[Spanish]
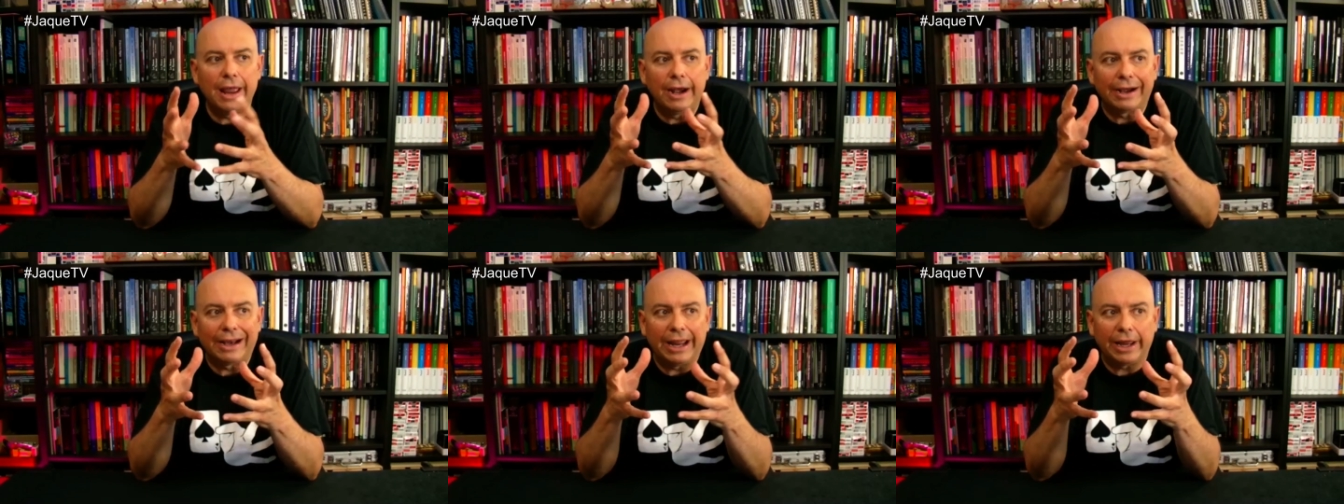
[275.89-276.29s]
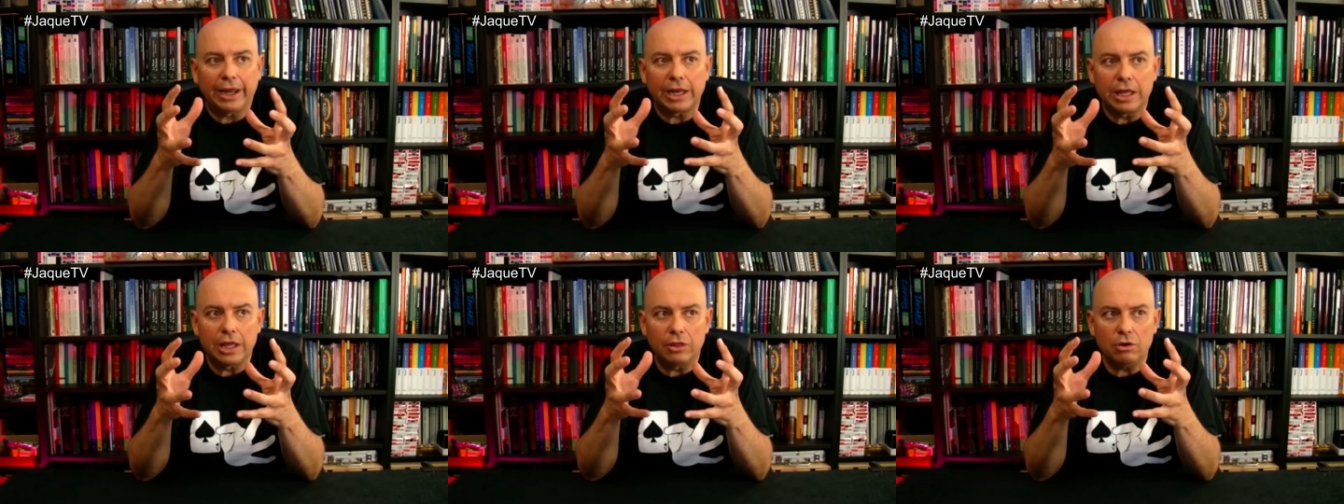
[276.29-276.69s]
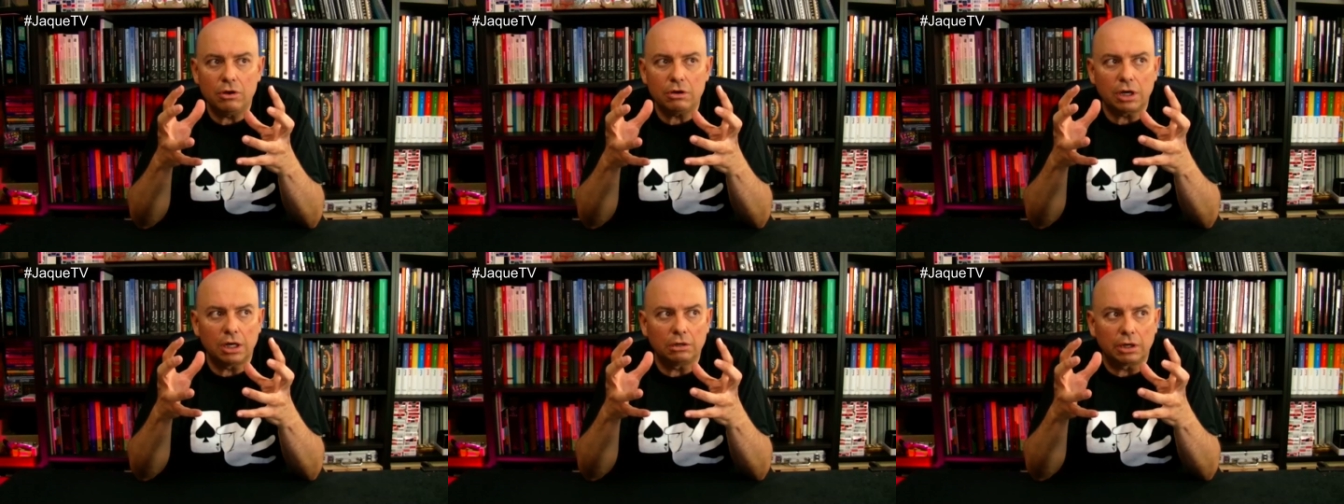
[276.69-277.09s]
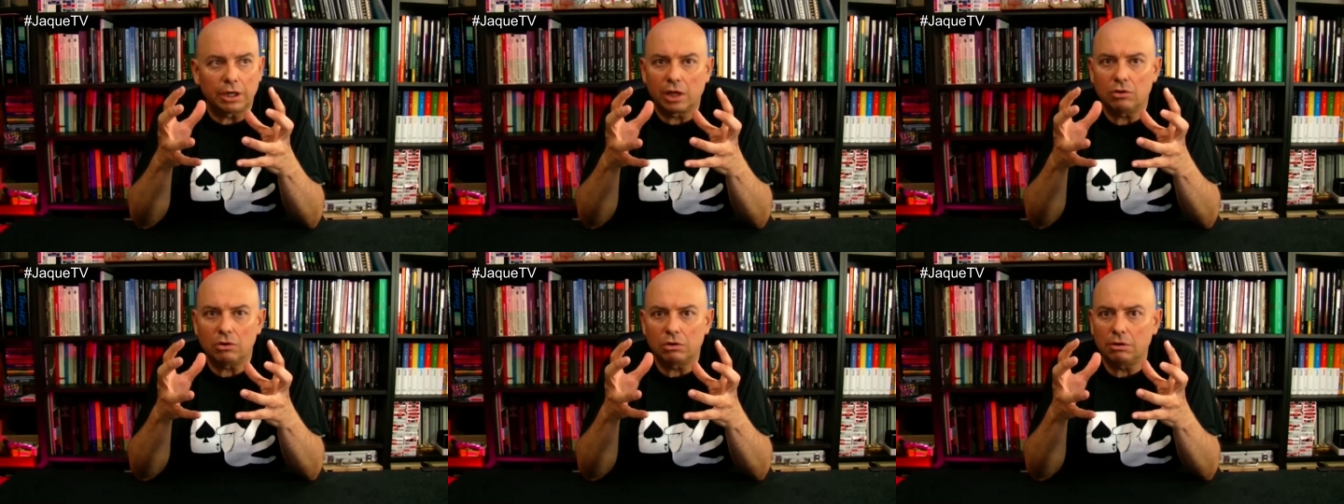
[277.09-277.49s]
regidor, el
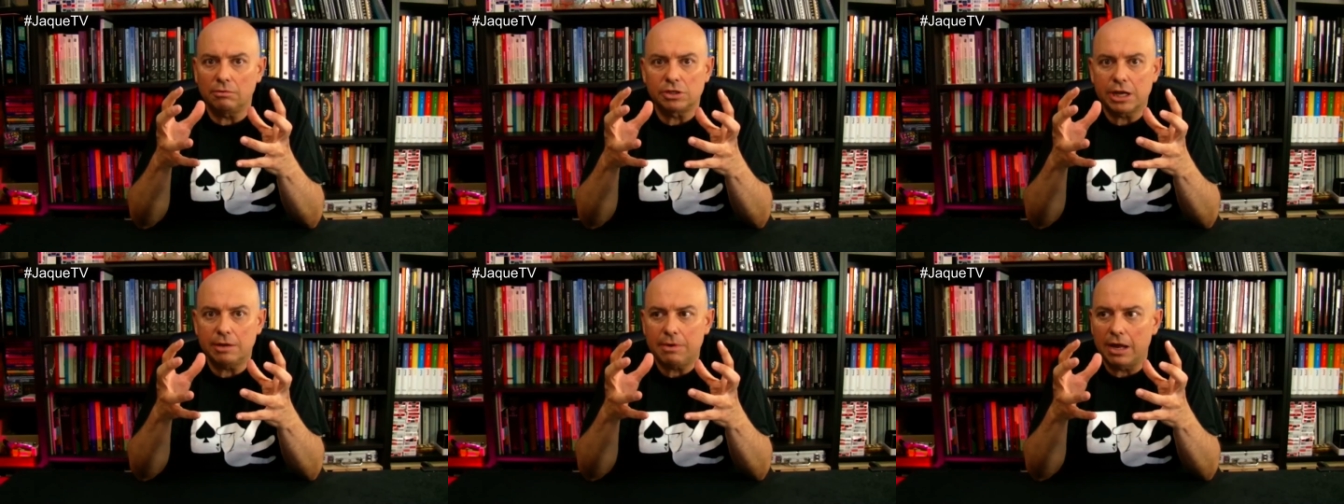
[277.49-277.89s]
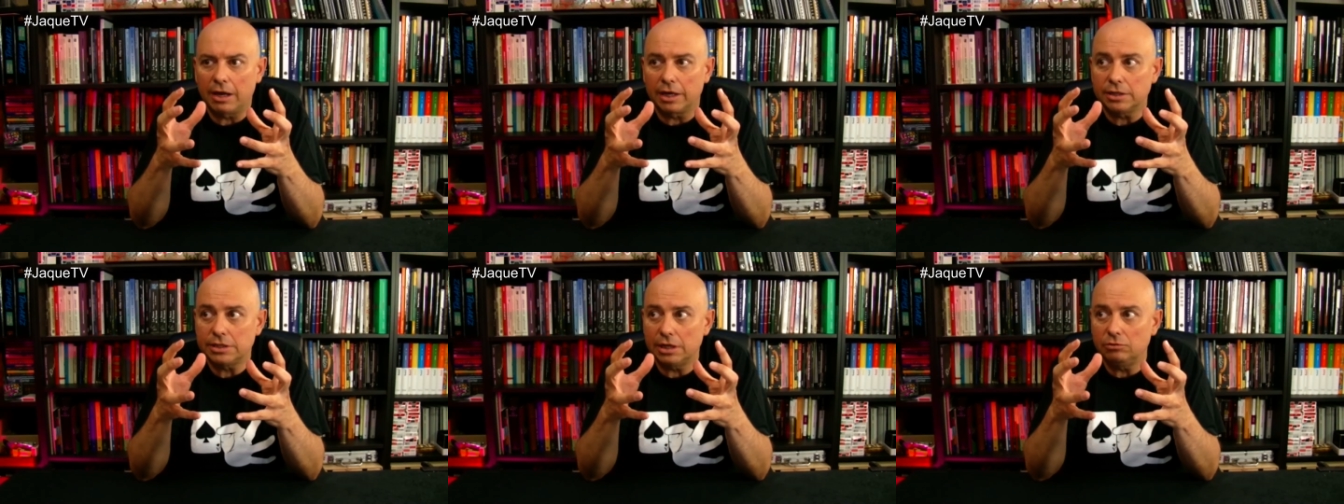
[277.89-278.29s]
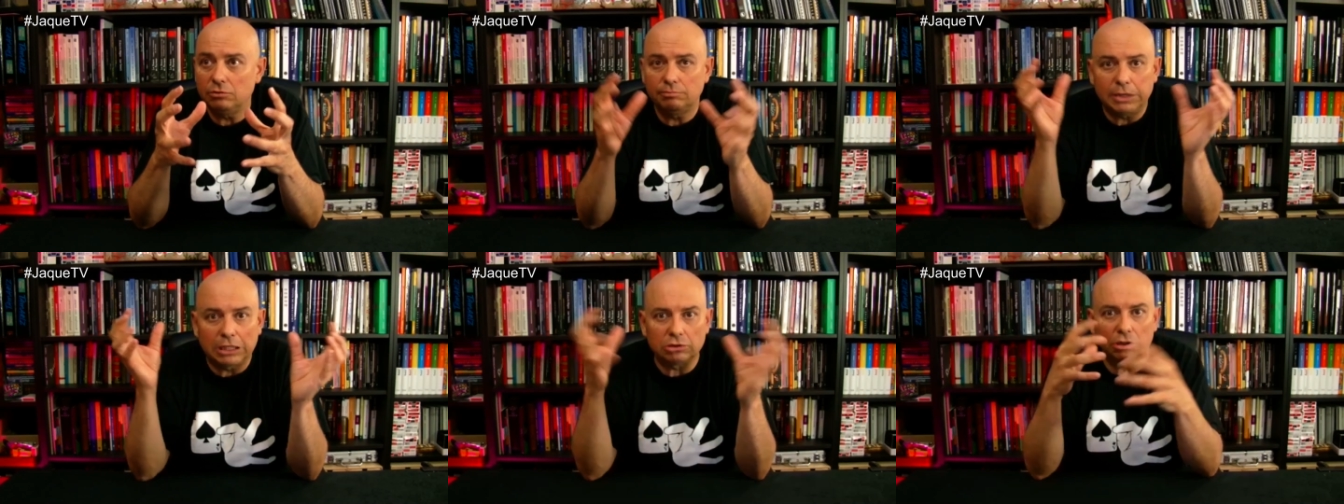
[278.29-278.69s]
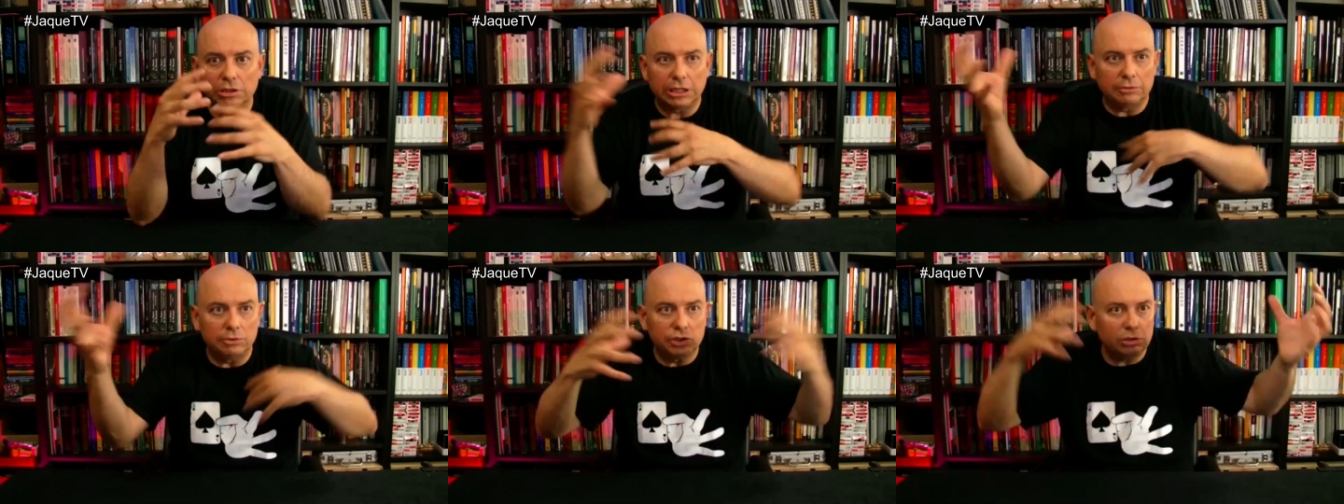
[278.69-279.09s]
regidor no, ¿cómo se llama? El que está en un plato de
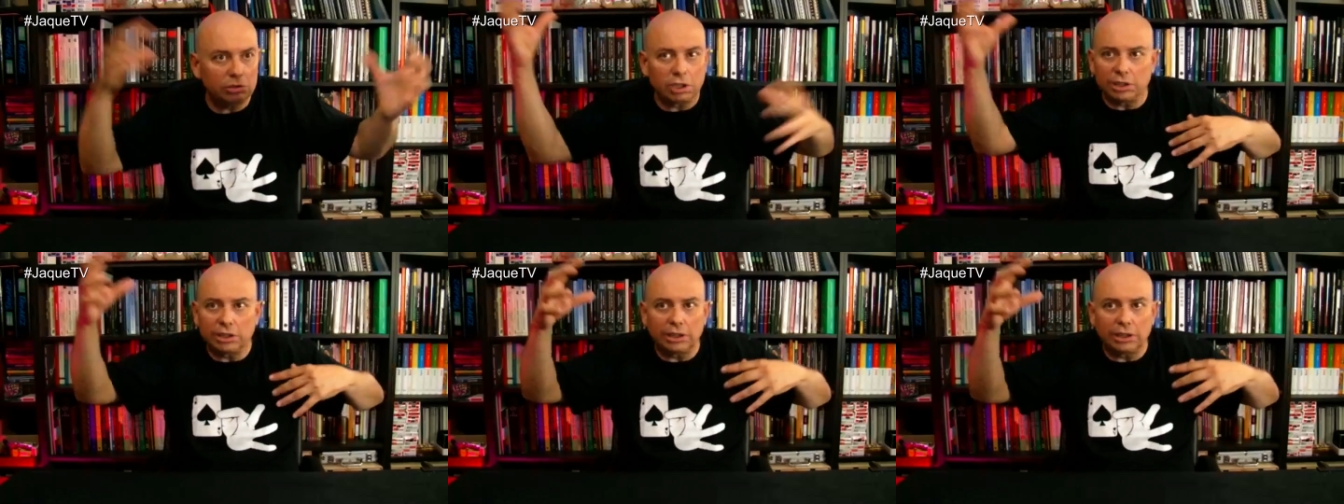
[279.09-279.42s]
televisión que